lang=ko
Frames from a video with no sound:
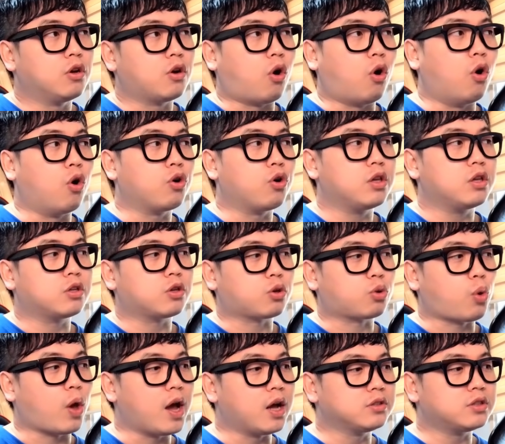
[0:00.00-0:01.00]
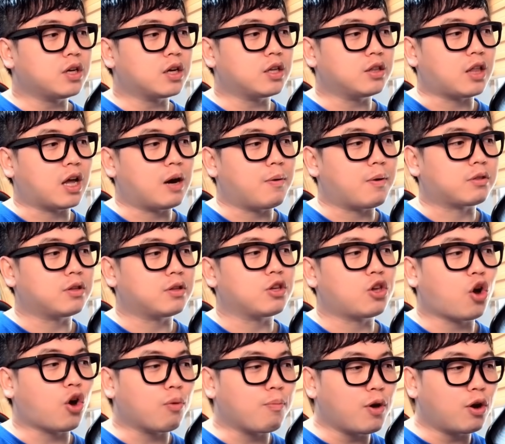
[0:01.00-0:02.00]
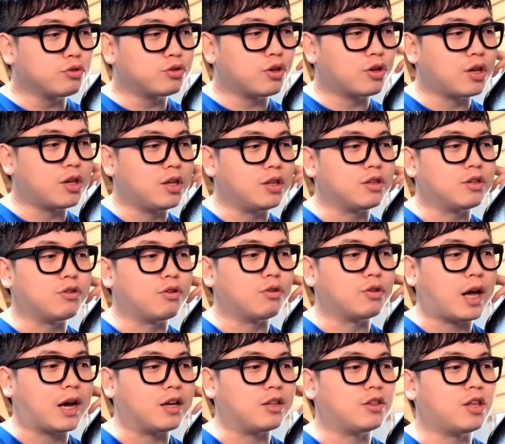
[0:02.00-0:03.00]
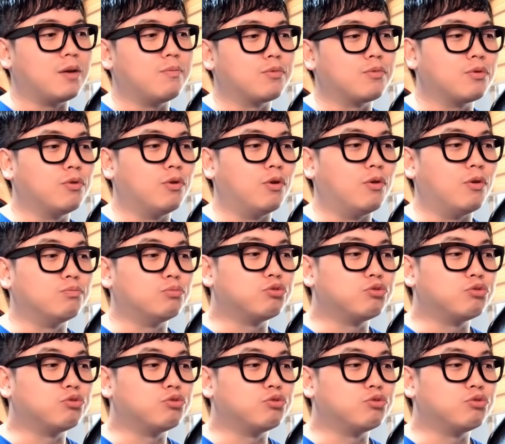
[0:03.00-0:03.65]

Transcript: 거의 굉장히 내가 봤을 때는 혁명적인 그런 아이템으로